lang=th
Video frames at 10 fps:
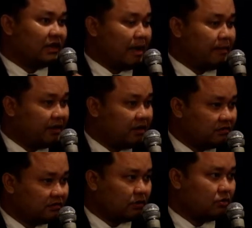ถวายพระเพลิง
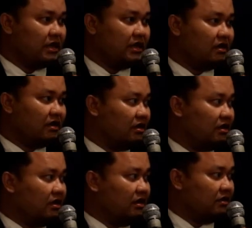ตระกูลนี้
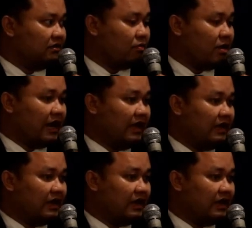ถวาย